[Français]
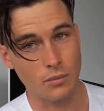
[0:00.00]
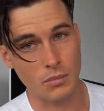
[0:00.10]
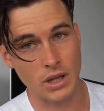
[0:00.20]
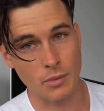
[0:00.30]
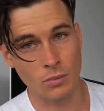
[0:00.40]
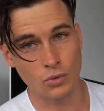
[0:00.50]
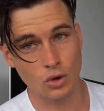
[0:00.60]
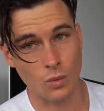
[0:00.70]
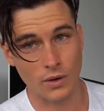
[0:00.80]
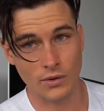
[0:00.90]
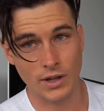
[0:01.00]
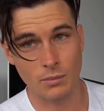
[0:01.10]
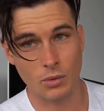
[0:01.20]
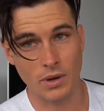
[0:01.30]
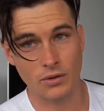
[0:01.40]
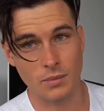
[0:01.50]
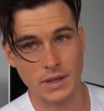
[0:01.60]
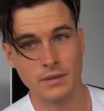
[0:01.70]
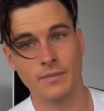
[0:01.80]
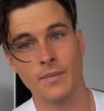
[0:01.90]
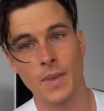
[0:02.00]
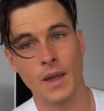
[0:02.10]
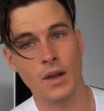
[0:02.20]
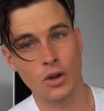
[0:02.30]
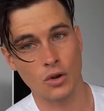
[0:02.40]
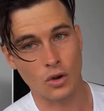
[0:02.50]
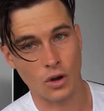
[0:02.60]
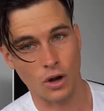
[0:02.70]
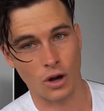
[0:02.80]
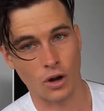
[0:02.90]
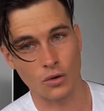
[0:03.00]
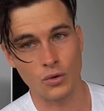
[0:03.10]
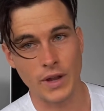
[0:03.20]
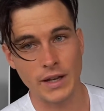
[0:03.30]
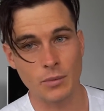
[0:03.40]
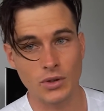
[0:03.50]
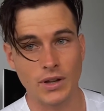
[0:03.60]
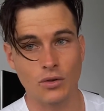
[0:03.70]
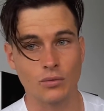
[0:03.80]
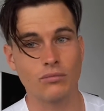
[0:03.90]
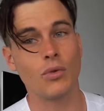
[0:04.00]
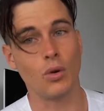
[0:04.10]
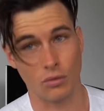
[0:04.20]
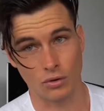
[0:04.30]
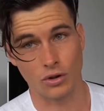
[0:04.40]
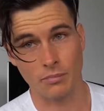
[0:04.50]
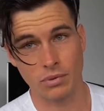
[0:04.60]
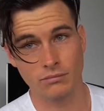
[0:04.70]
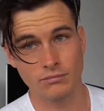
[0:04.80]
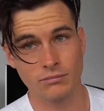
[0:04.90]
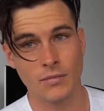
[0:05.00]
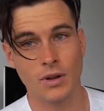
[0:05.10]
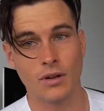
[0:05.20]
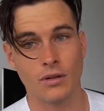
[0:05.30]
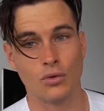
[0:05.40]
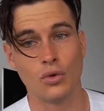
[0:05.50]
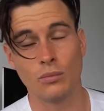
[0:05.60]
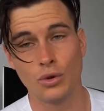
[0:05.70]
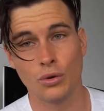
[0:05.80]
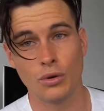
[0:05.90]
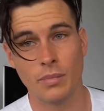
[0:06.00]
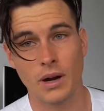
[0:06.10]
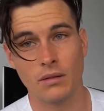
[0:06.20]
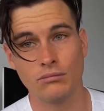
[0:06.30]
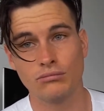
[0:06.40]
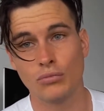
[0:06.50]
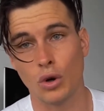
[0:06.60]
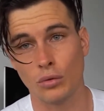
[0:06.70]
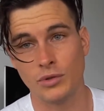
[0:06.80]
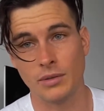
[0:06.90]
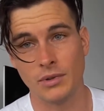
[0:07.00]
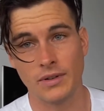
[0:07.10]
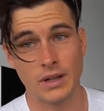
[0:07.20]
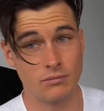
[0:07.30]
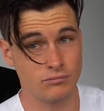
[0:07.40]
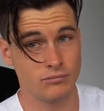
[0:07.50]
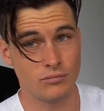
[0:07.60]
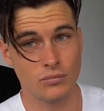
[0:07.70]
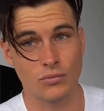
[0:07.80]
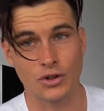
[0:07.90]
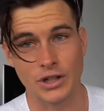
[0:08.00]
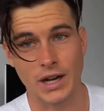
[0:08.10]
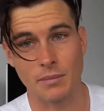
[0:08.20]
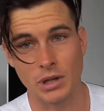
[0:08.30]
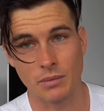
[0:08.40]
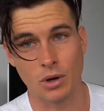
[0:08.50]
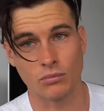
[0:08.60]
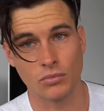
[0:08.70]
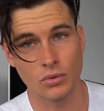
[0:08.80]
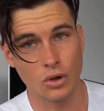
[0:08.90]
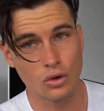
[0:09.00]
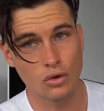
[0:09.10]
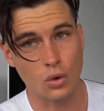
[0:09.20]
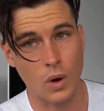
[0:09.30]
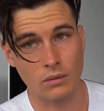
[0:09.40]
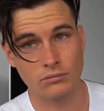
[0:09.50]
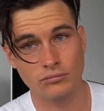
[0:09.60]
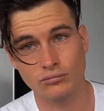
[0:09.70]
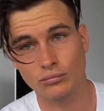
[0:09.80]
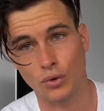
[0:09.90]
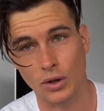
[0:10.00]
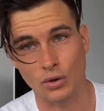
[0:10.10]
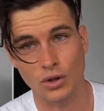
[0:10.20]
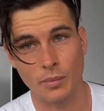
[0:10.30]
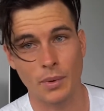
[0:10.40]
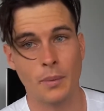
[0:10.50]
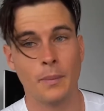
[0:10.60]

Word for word: Minimum 3 entraînements par semaine, euh, une alimentation au top, nombre de repas optimiser, je dirais minimum 3 pour être au top,